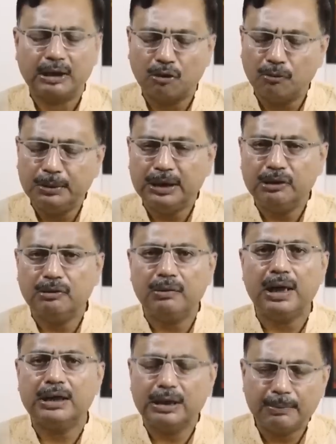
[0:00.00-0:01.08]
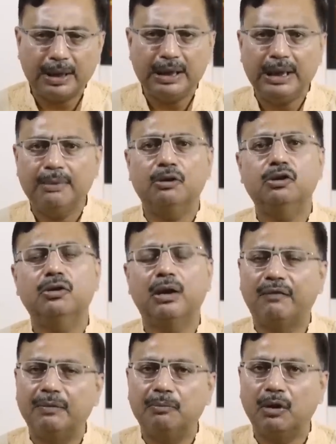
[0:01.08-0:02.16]
আসে কোভিডের জন্য আসতে পারেনি এবছর
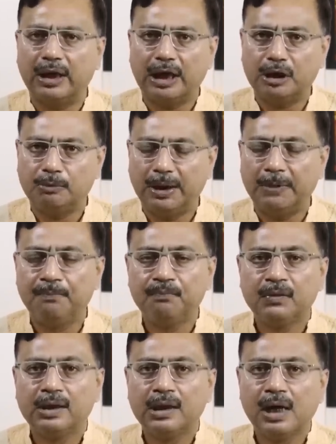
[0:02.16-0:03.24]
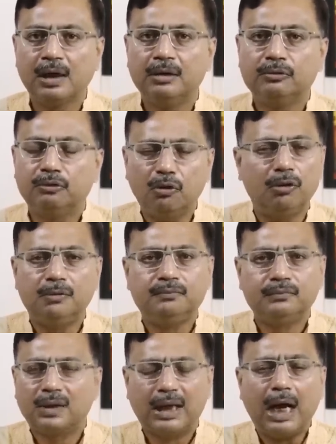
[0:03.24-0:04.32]
নভেম্বরে আসবে তো
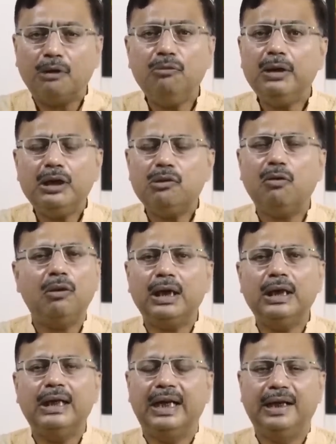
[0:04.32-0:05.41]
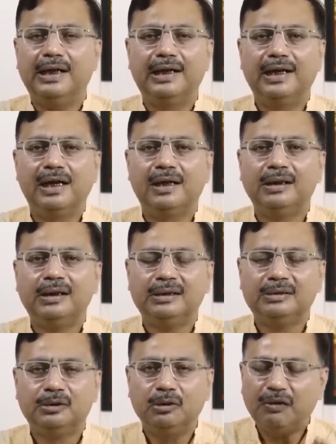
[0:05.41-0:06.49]
কারোর কিছু কথার নেই
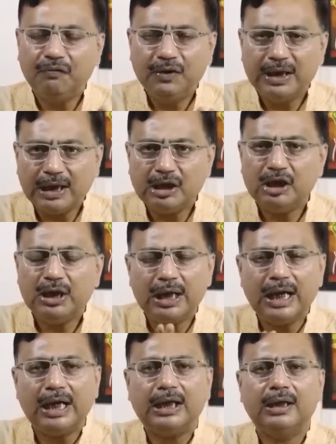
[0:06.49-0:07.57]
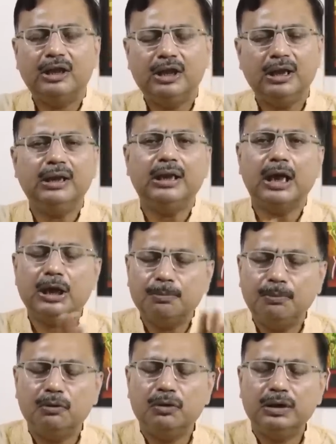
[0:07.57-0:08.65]
যদি ফিনান্সিয়াল অ্যাকশন
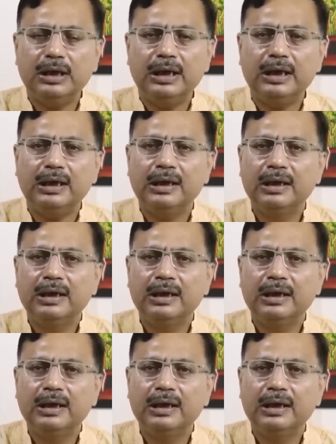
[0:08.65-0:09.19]
টাস্কফোর্সের